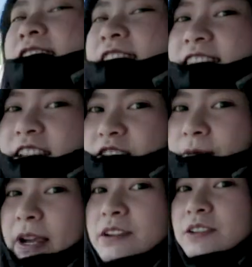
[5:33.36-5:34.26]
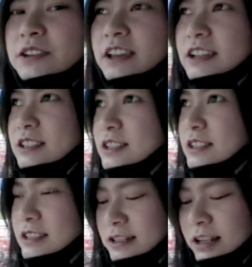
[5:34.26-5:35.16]
kita cobain dulu ya
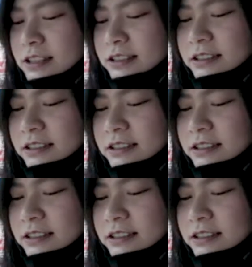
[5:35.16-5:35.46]
sosisnya